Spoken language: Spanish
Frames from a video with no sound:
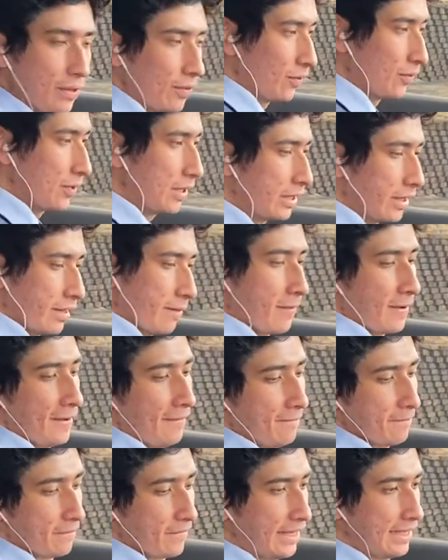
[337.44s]
con el tema
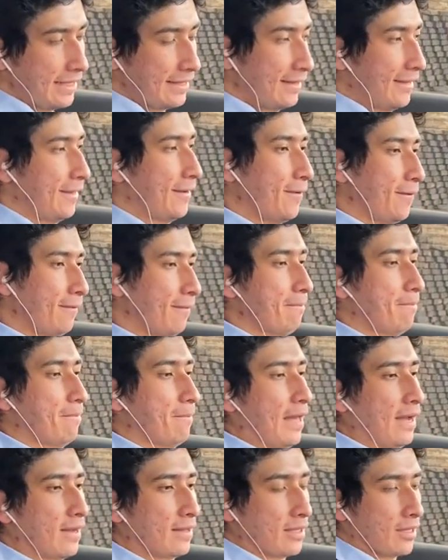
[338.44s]
del interior,
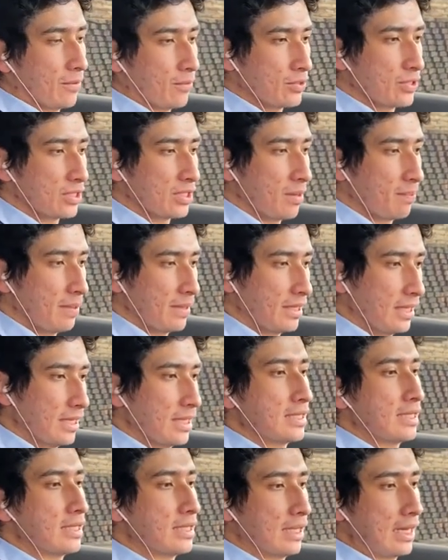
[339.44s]
acá tenemos esta pantalla
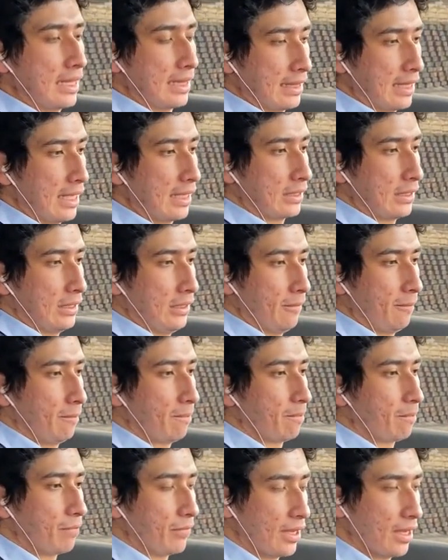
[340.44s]
central táctil
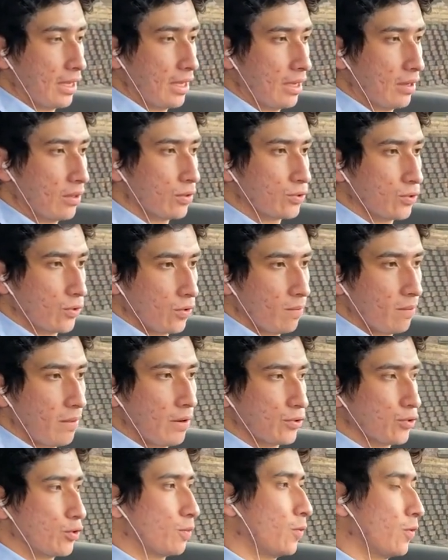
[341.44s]
de
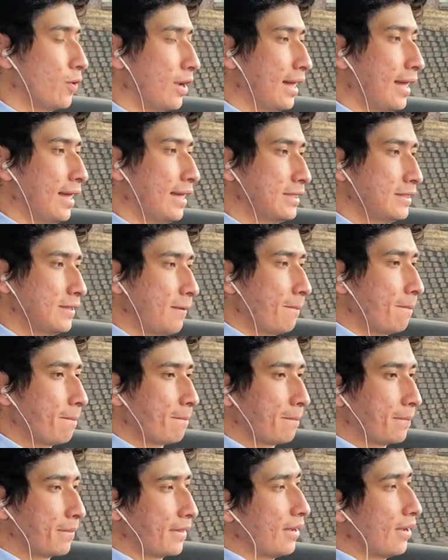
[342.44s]
8,8 pulgadas,
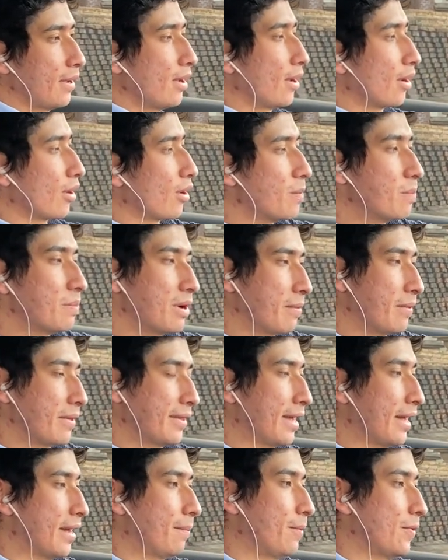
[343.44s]

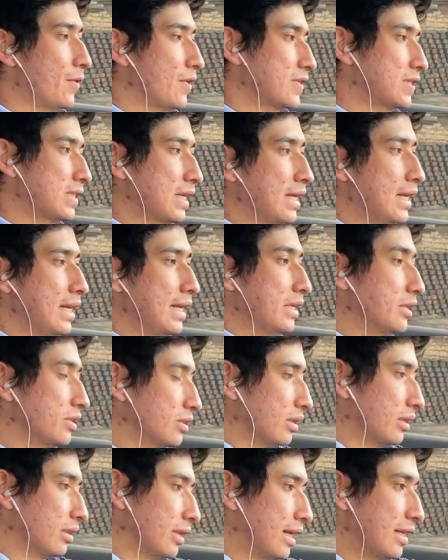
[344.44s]
complementada por esta
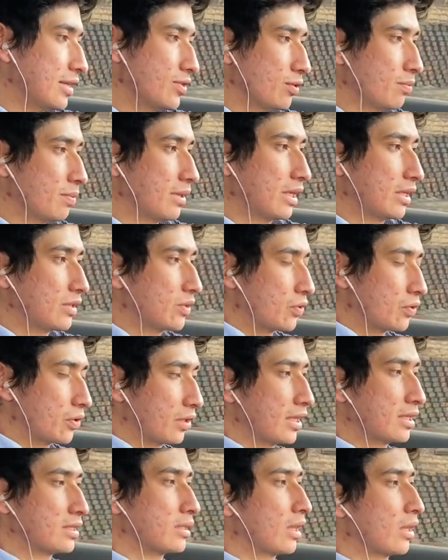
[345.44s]
de la instrumentación
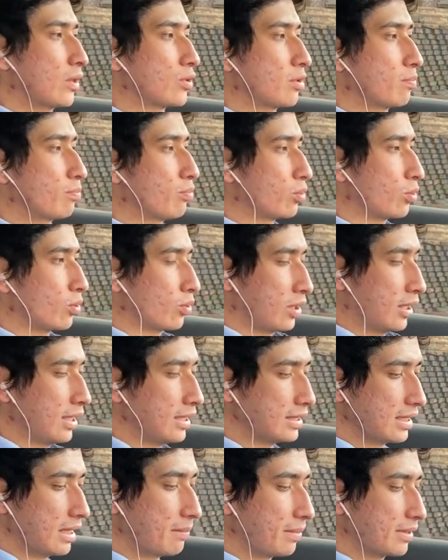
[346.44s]
que es de
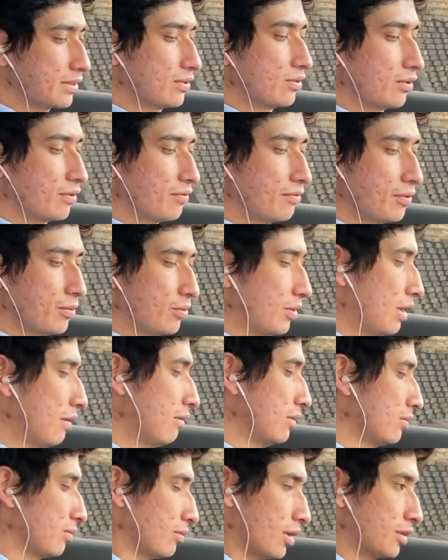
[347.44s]
12.3, ambas son
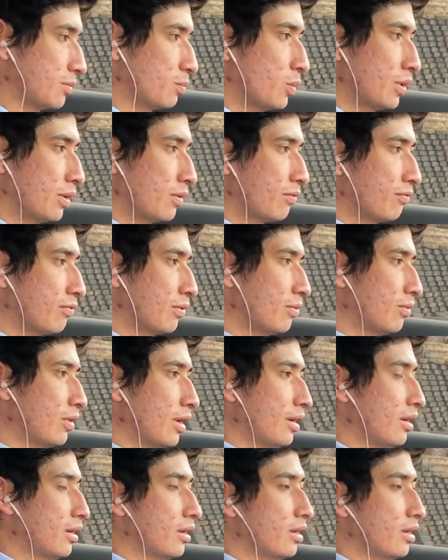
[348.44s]
configurables, se las puede configurar